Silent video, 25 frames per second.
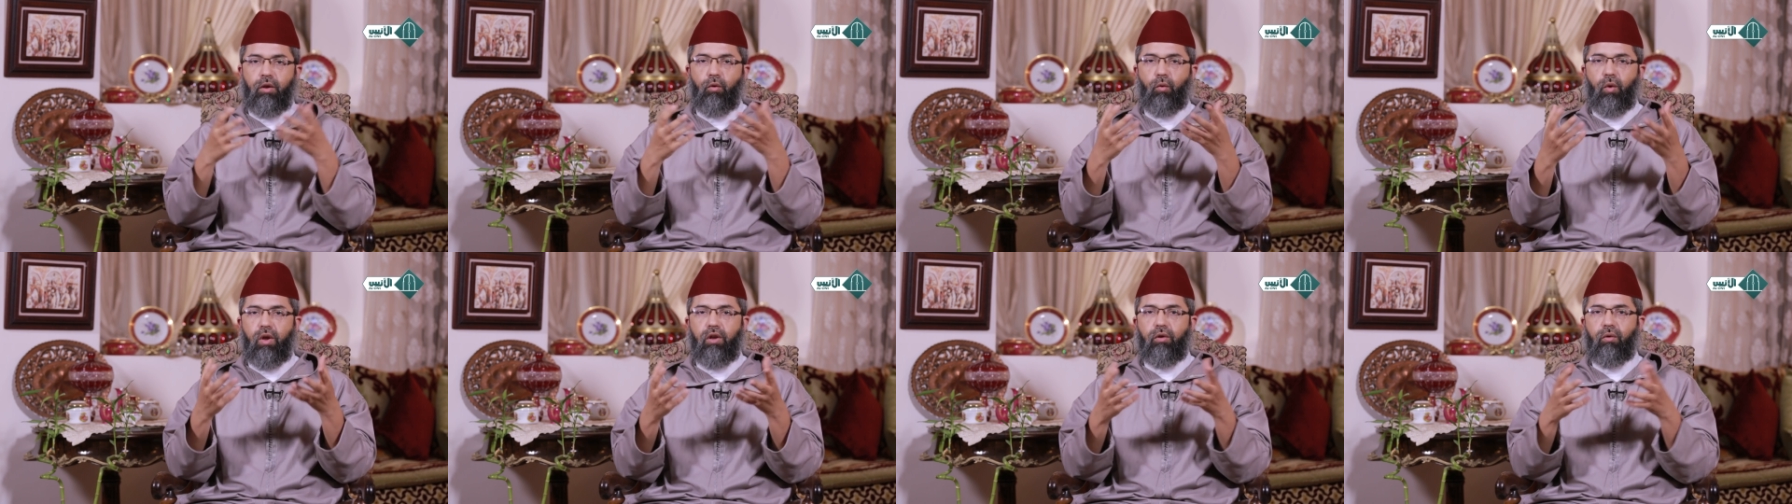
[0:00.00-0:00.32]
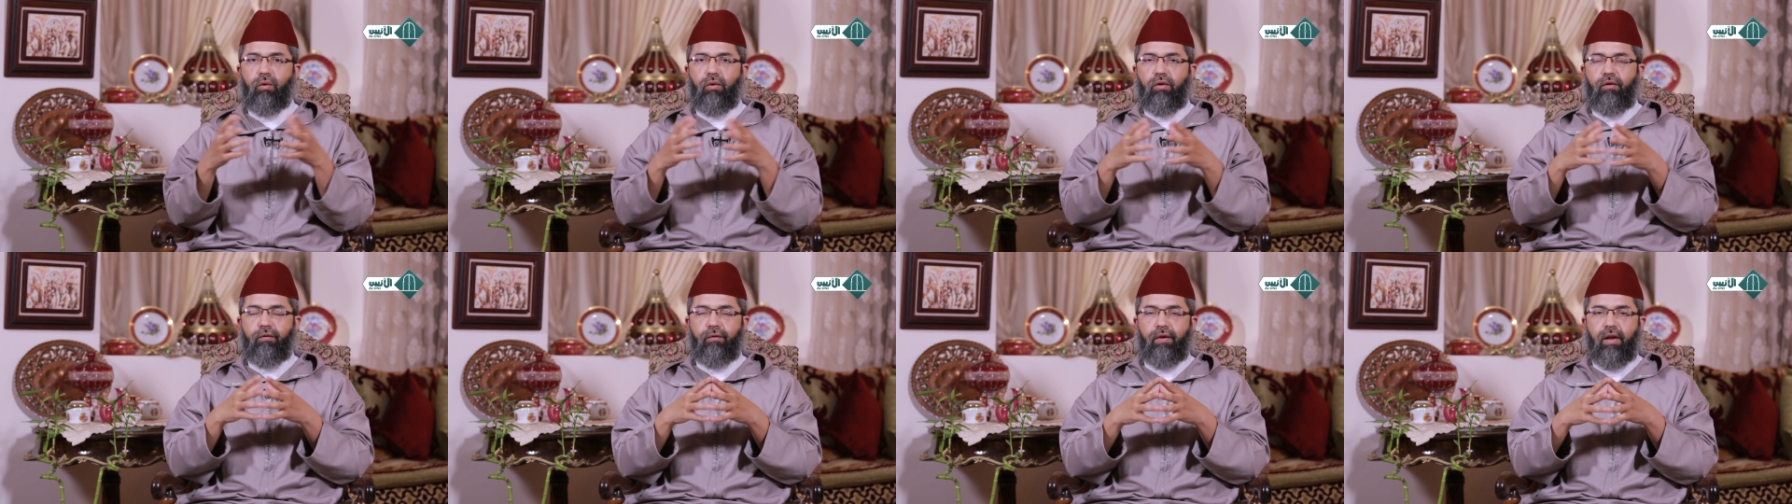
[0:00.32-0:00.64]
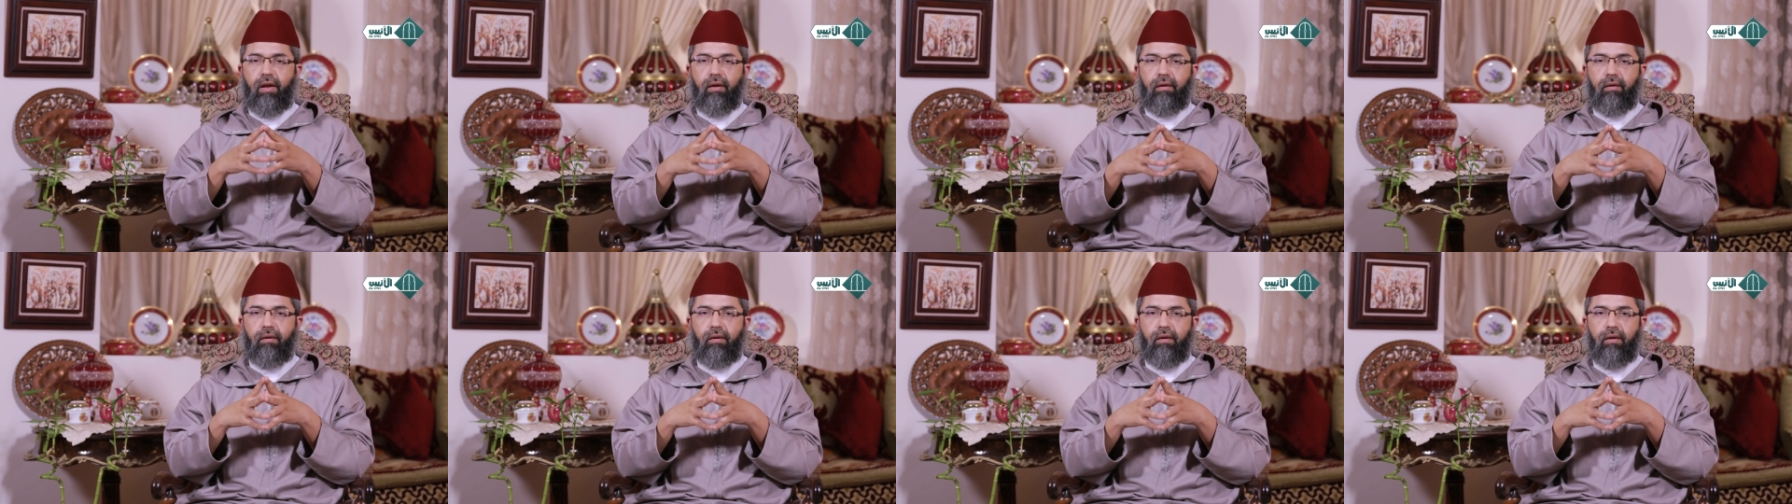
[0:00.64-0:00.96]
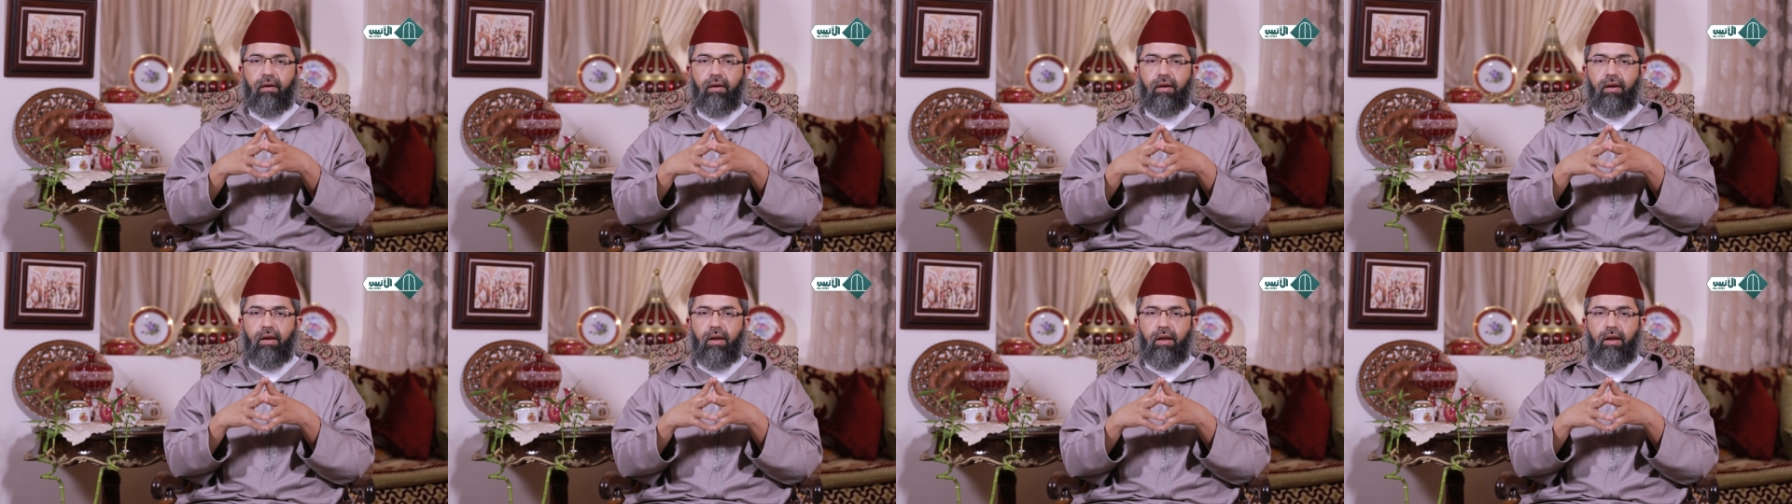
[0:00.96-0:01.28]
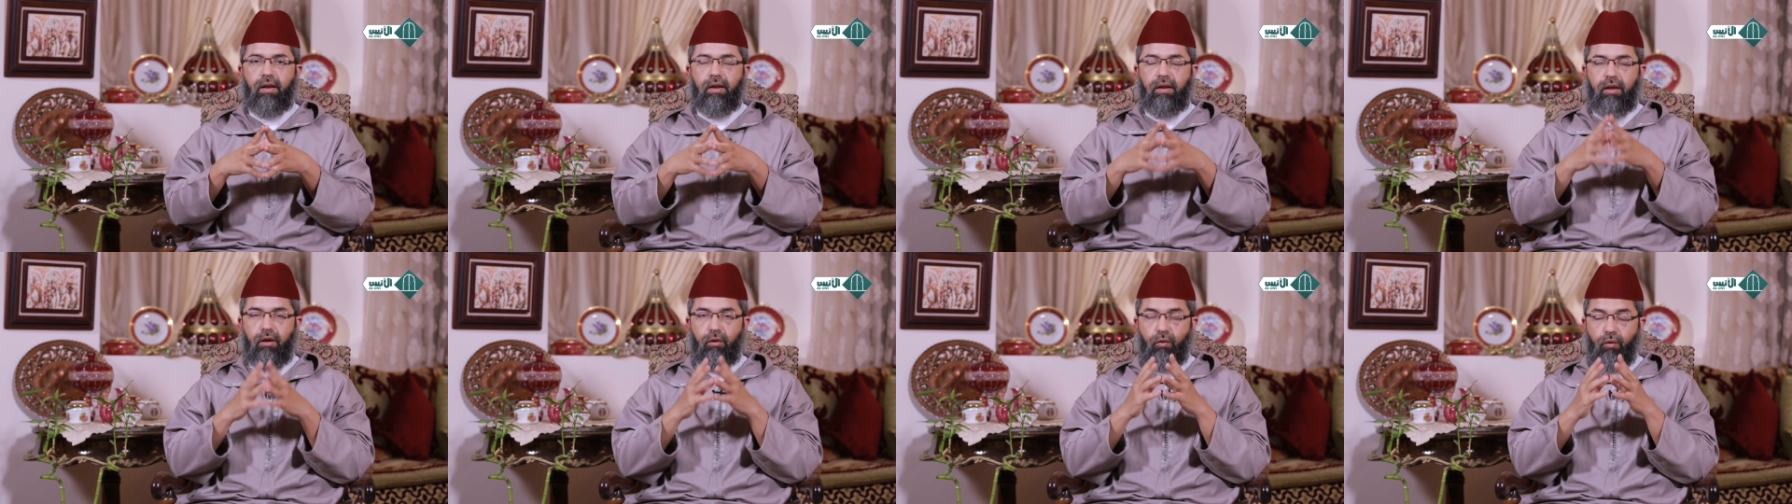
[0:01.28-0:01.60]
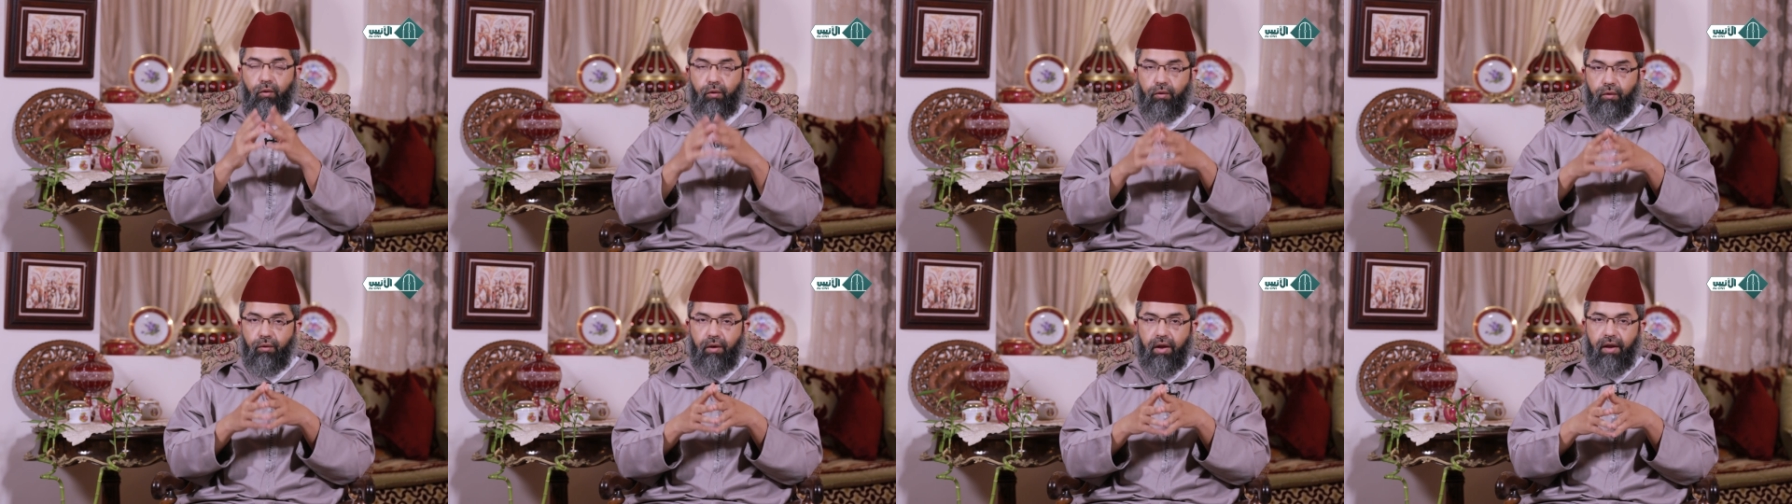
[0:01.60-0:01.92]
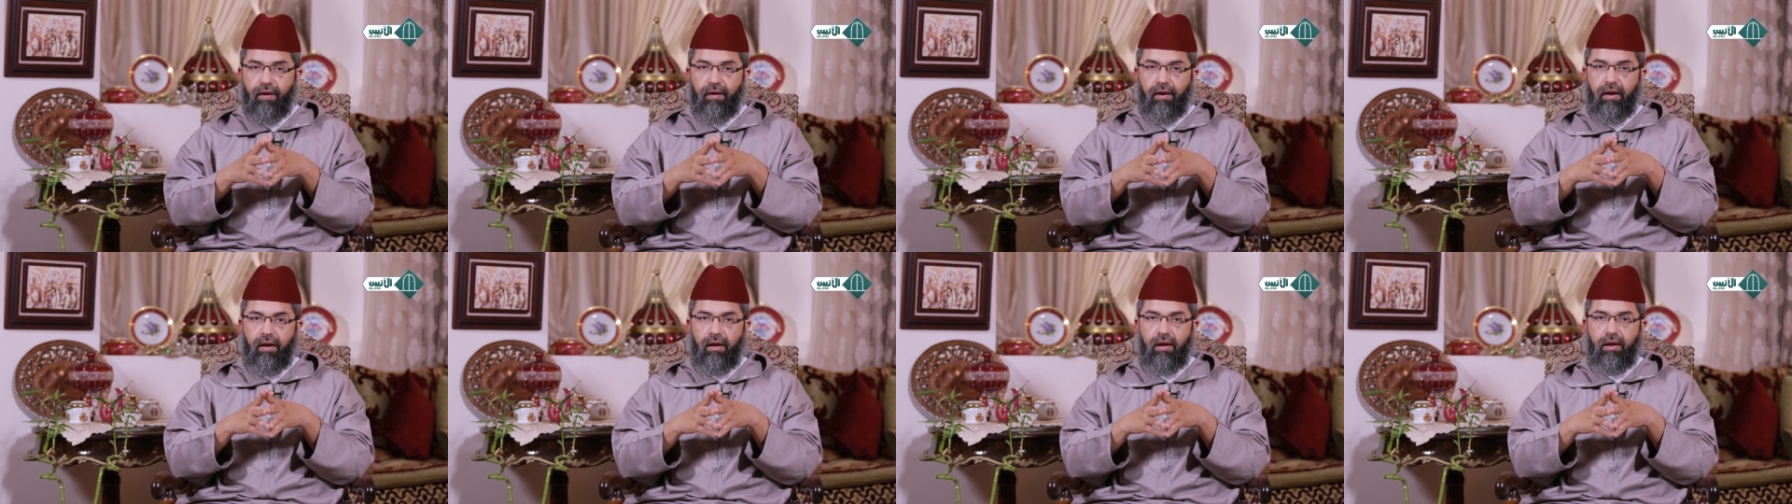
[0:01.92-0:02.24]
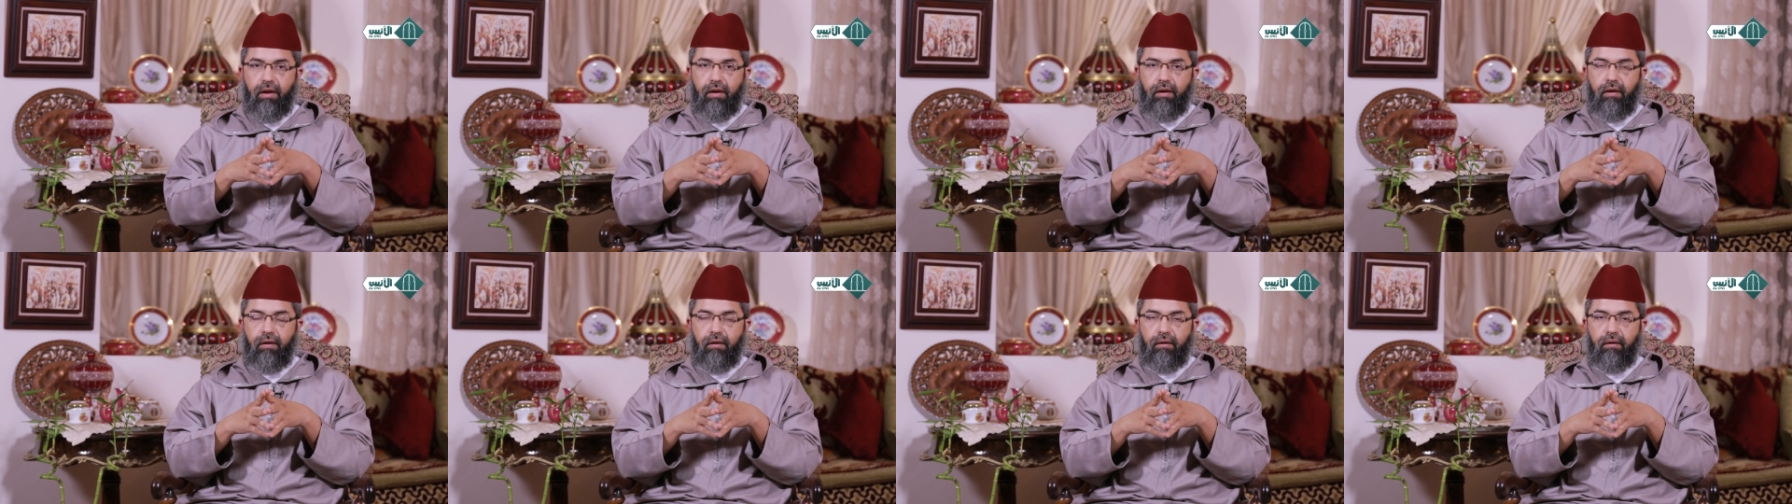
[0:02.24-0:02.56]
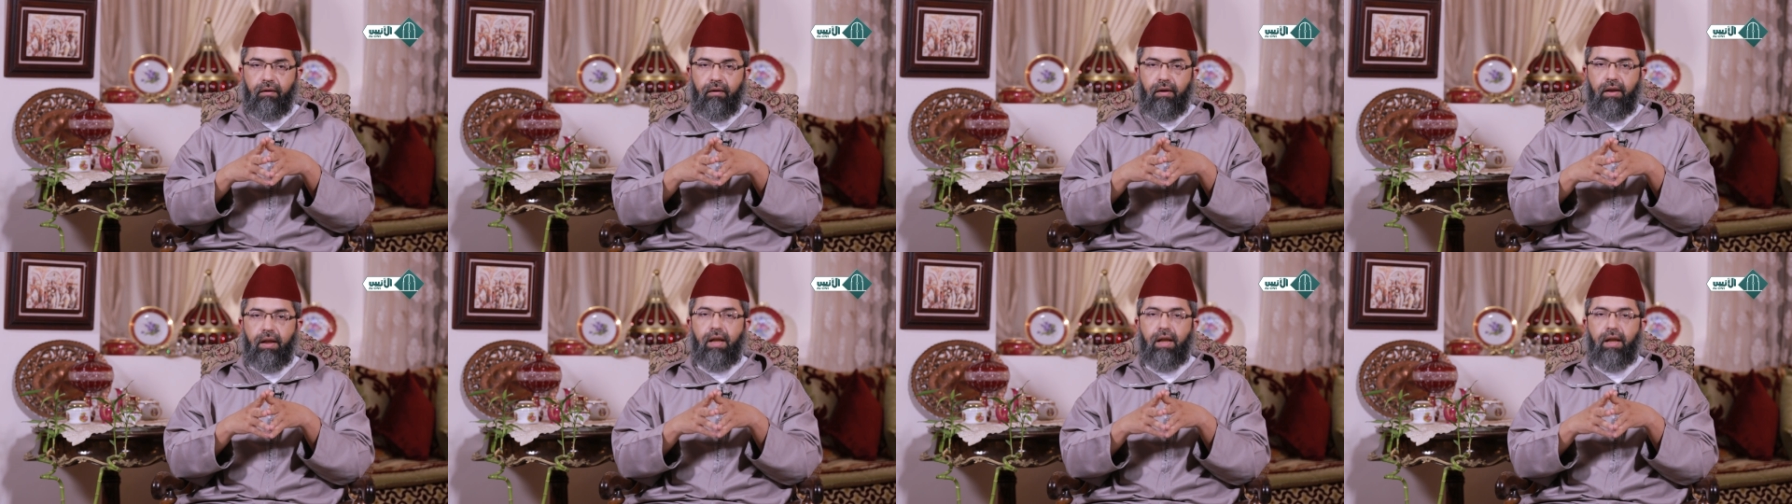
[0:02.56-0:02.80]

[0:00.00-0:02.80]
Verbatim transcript: والكلفه يكون كذلك